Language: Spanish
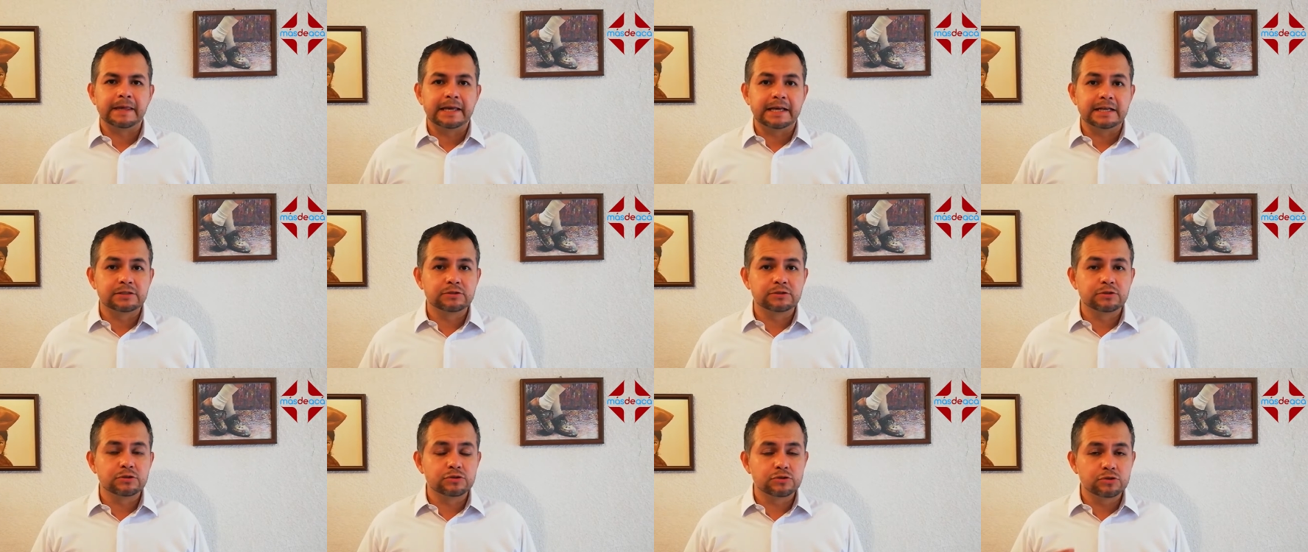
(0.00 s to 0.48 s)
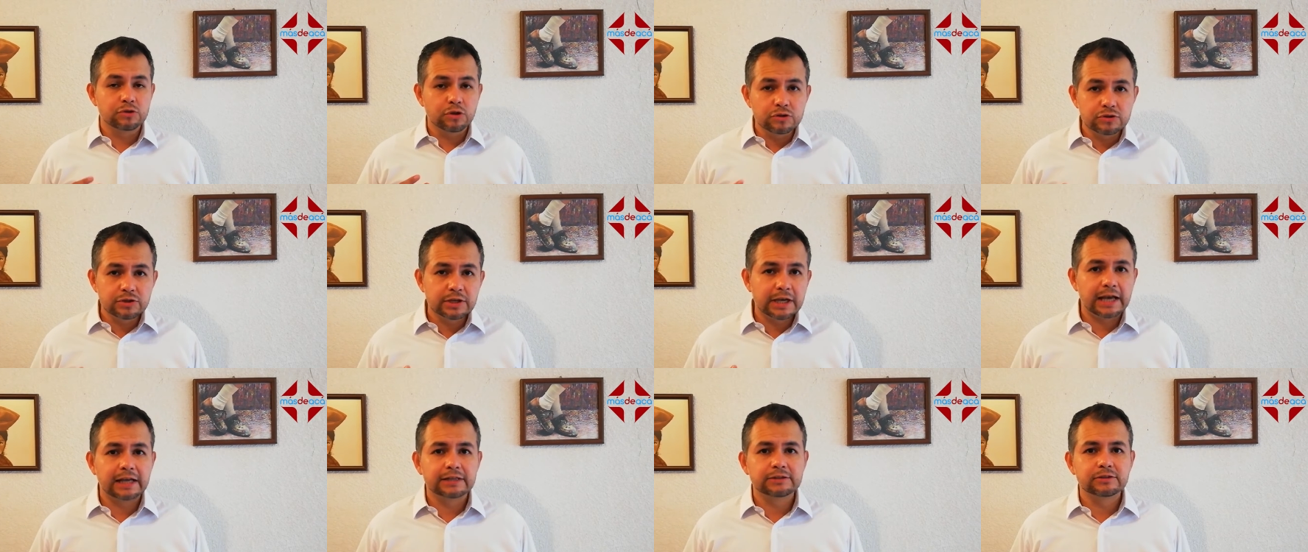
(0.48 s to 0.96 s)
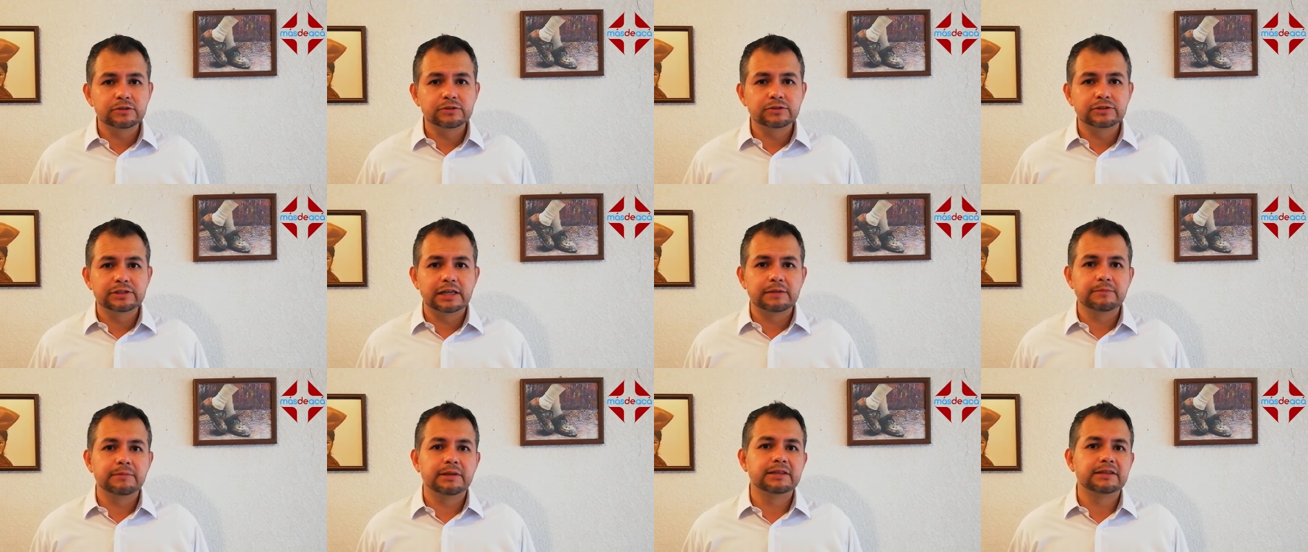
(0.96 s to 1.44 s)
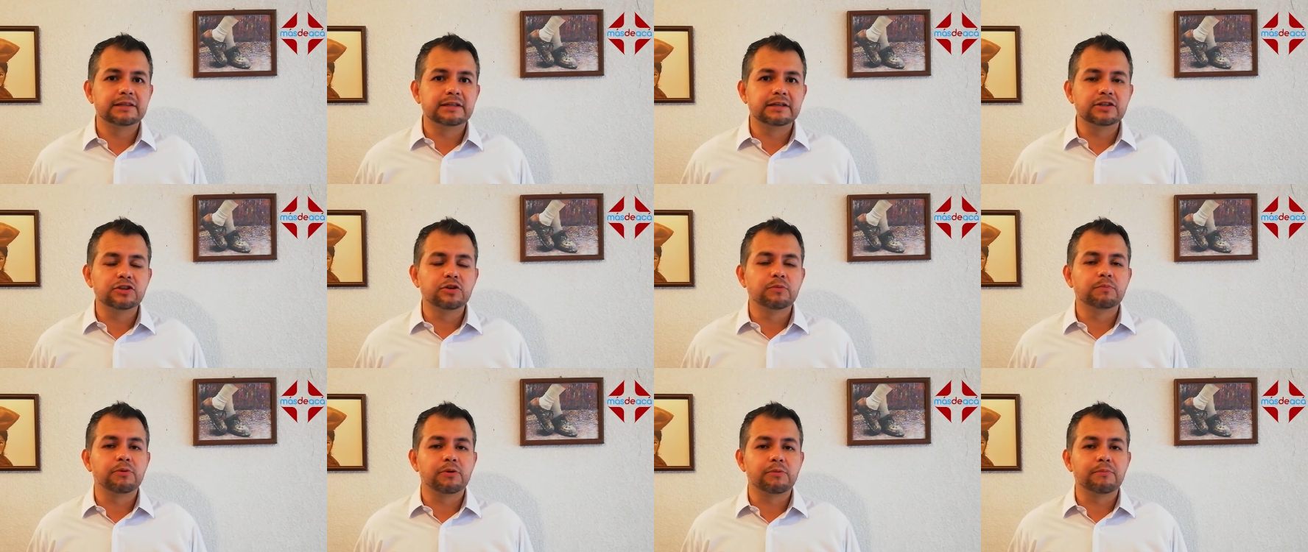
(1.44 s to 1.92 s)
estos dos casos se han
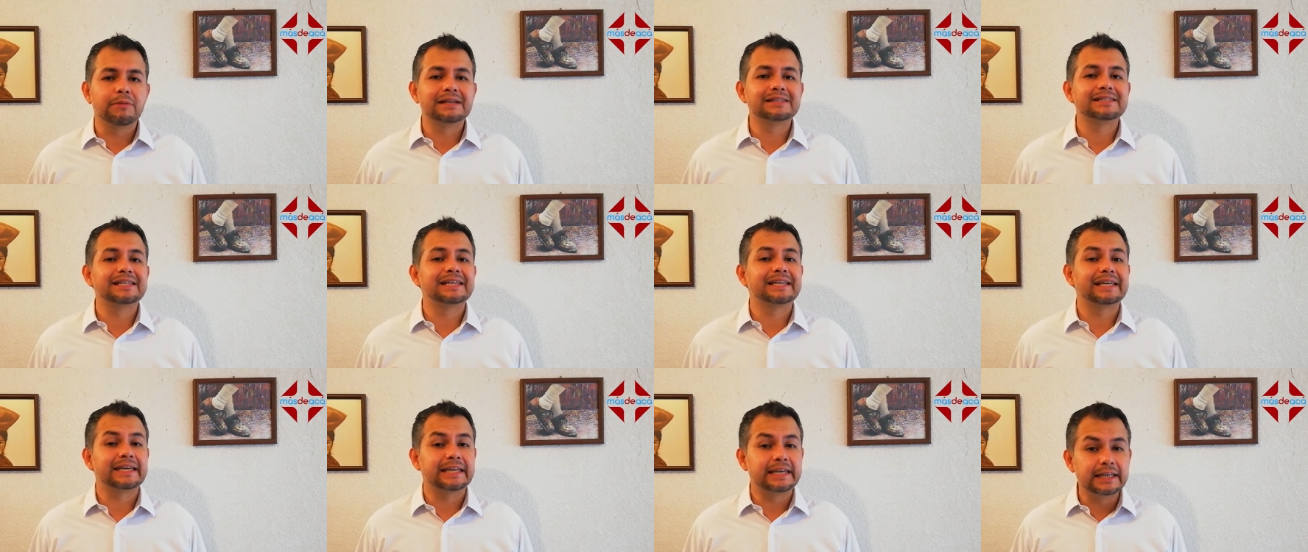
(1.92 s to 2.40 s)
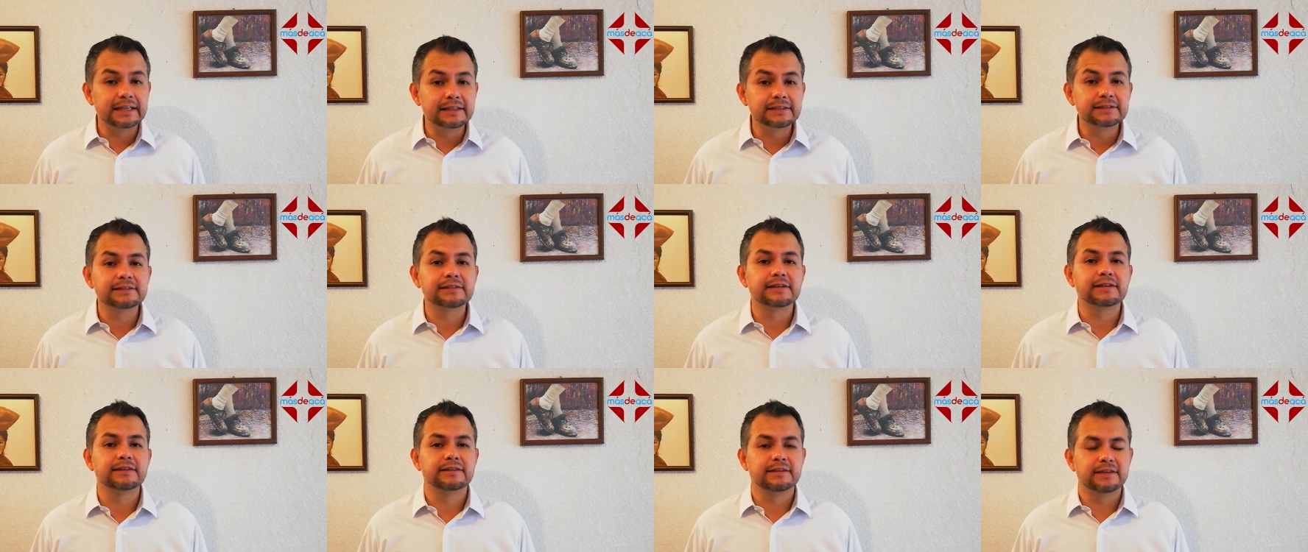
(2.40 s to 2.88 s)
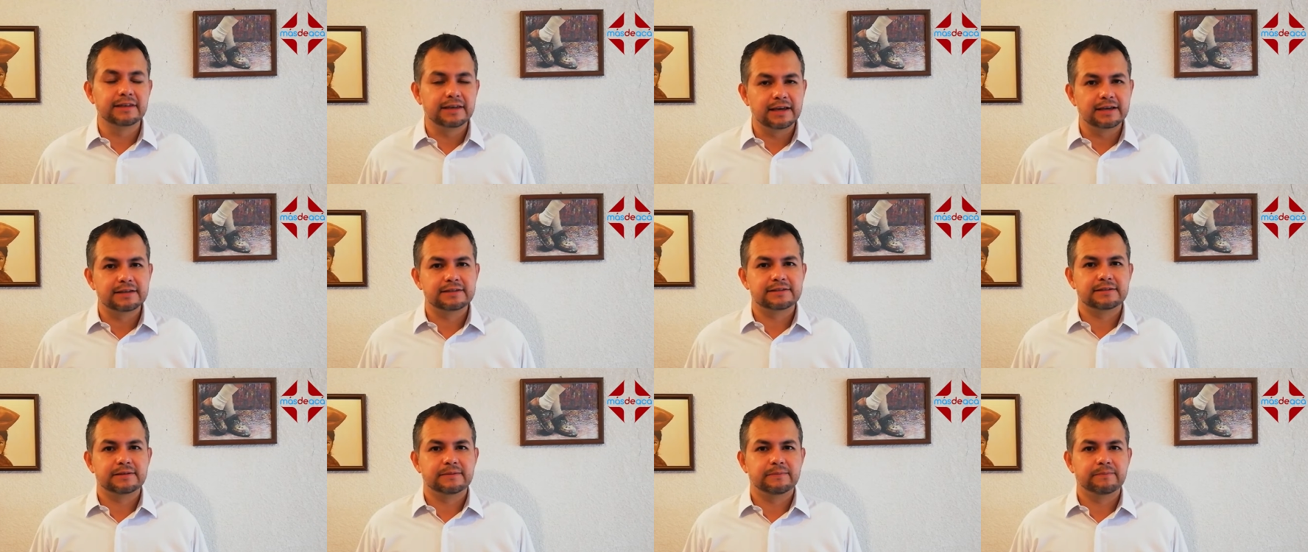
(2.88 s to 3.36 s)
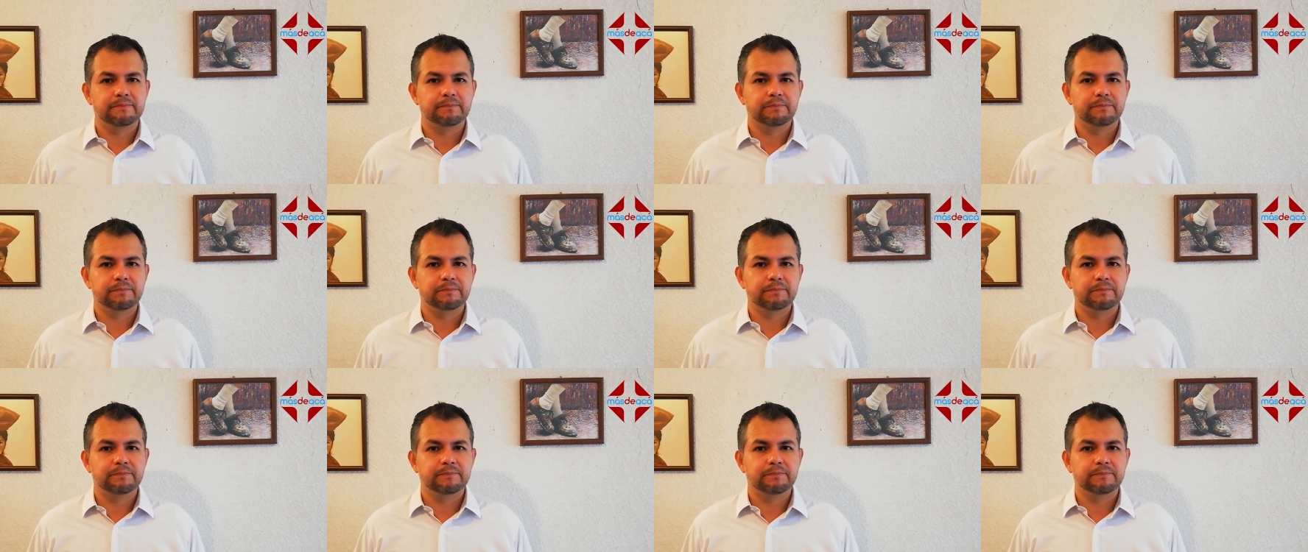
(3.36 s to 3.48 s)
mantenido por más de 15 días